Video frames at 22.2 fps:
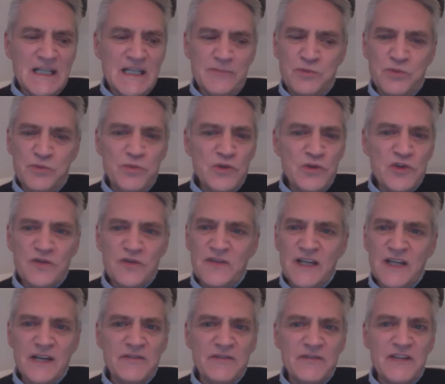beaux souvenirs,
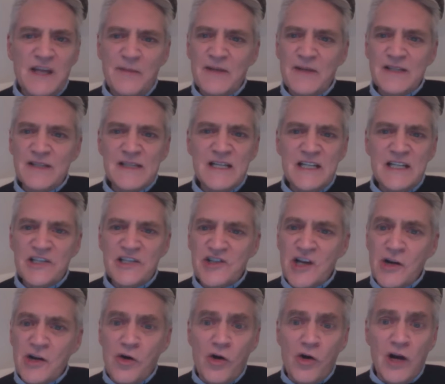évidemment, c'est les gens
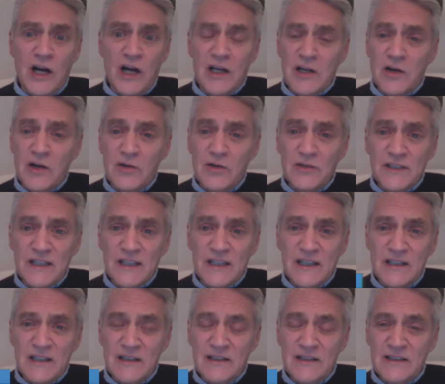qu'on rencontre.
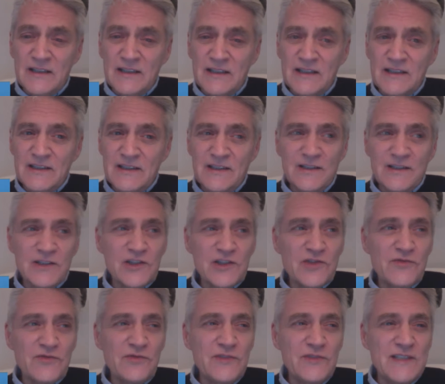Hein. Euh, je
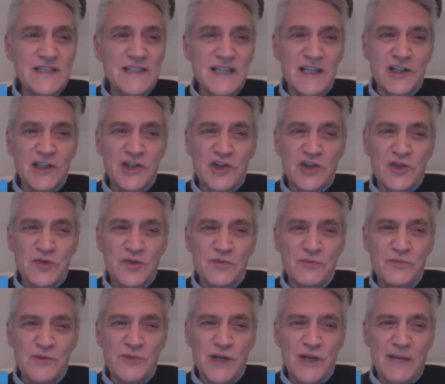vous dirais que je
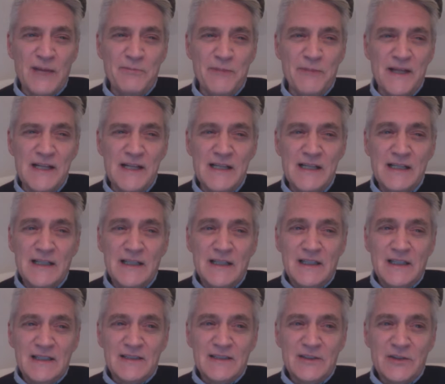me rappelle
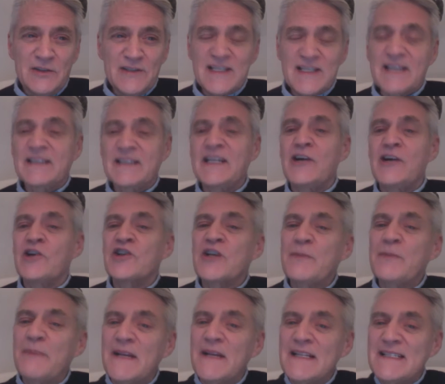d'un certain Roger
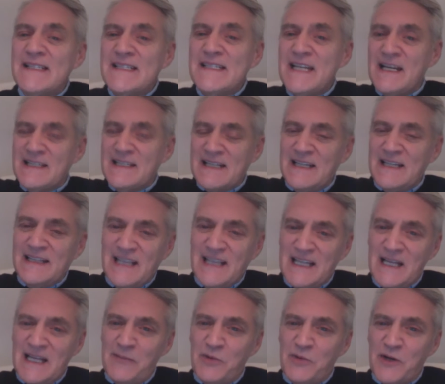Pelletier à saint anne de
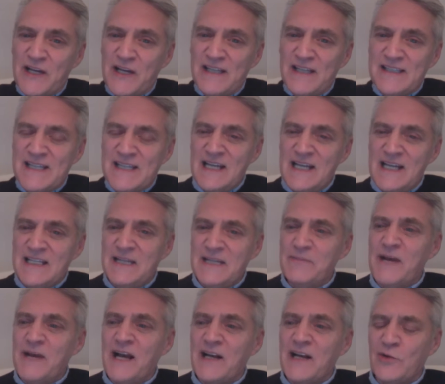la poucatière qui me
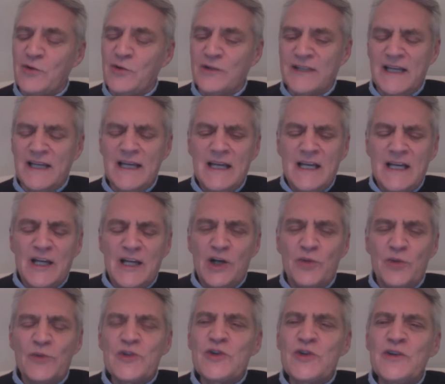racontait,
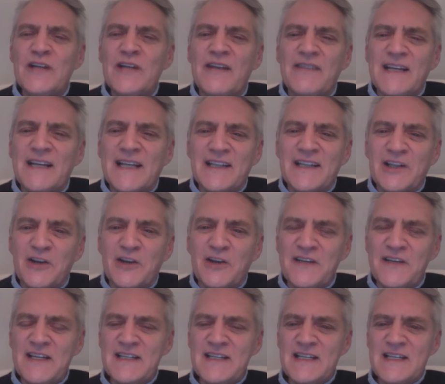monsieur, il avait
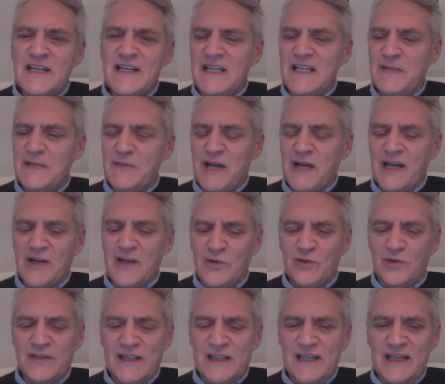80 ans, et il me
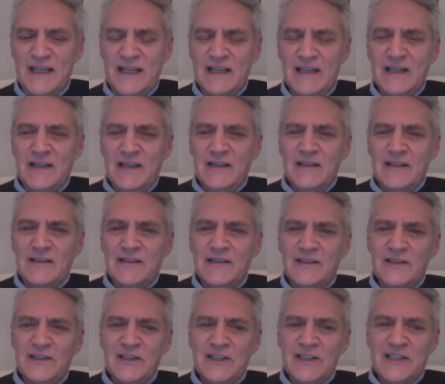racontait euh,
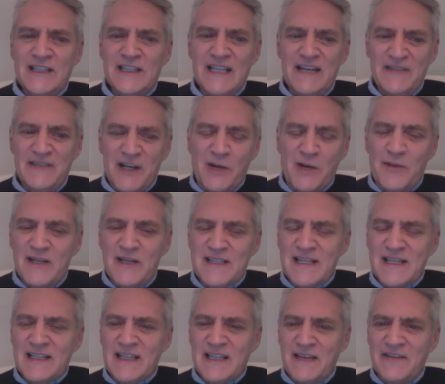qu'il avait commencé à
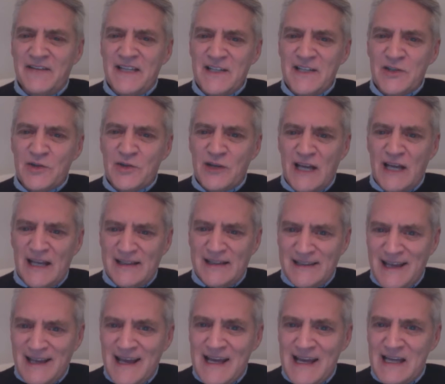travailler sur la terre